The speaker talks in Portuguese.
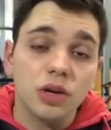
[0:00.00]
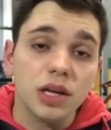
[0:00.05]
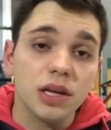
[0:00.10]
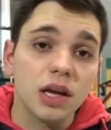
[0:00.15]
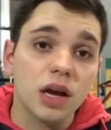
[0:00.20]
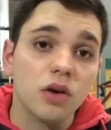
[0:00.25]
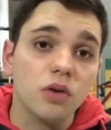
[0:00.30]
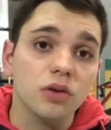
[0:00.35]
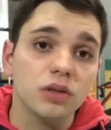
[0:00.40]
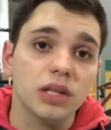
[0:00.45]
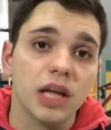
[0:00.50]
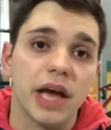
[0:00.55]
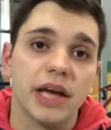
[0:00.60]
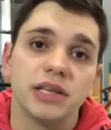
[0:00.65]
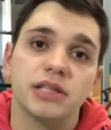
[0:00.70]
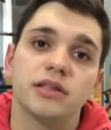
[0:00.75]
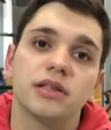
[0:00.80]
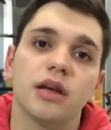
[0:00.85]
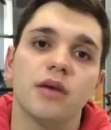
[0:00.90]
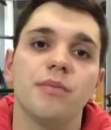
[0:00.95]
Aí o que, que
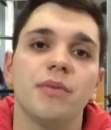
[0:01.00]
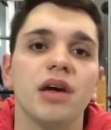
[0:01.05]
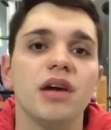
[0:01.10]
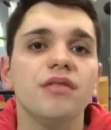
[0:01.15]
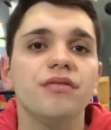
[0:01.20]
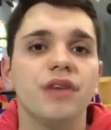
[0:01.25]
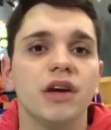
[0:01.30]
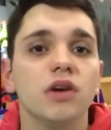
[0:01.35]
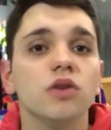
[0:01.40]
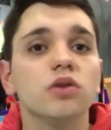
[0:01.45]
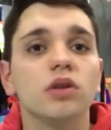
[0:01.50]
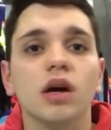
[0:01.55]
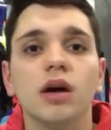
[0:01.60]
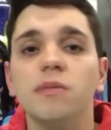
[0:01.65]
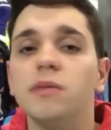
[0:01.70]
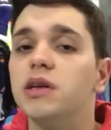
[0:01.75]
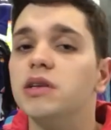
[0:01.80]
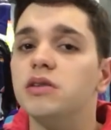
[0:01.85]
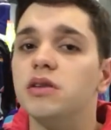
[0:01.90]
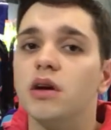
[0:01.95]
acontece? Também
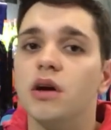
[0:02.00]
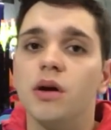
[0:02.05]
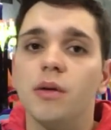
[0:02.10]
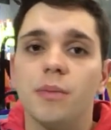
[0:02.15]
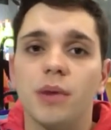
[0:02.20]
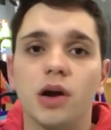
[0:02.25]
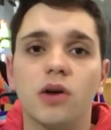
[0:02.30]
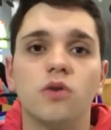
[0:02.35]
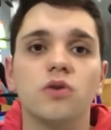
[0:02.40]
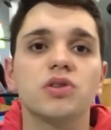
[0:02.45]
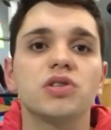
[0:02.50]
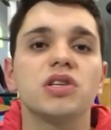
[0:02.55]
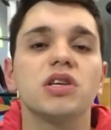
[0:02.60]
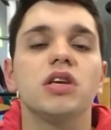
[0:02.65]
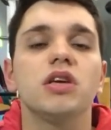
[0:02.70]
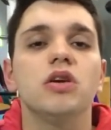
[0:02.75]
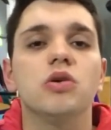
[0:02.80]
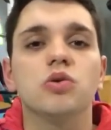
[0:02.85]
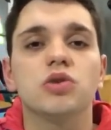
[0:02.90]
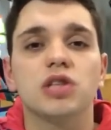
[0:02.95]
veio o tubeless para
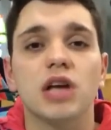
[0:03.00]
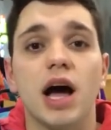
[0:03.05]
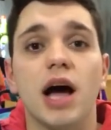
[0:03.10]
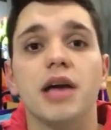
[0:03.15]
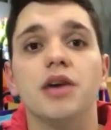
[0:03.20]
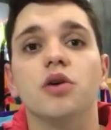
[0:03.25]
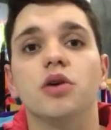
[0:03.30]
conseguir